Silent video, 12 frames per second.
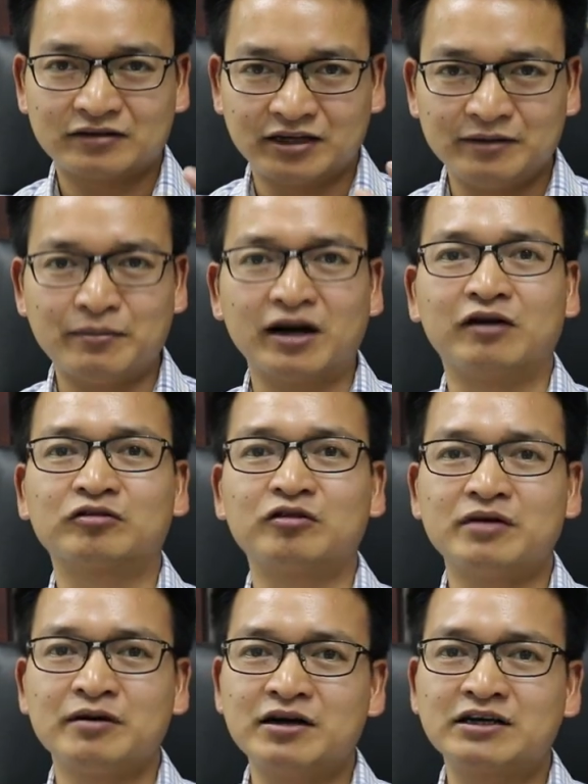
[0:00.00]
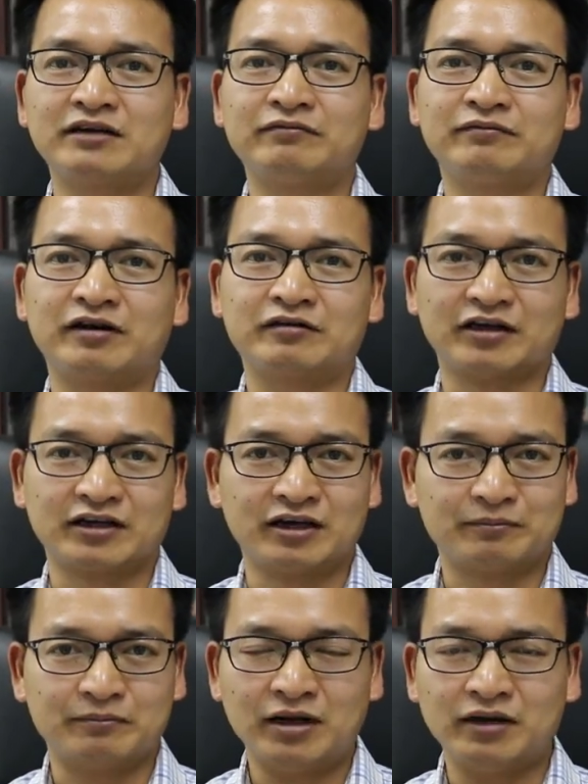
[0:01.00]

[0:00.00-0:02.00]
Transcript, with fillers: khi bắt đầu tôi mới bước chân vào khởi nghiệp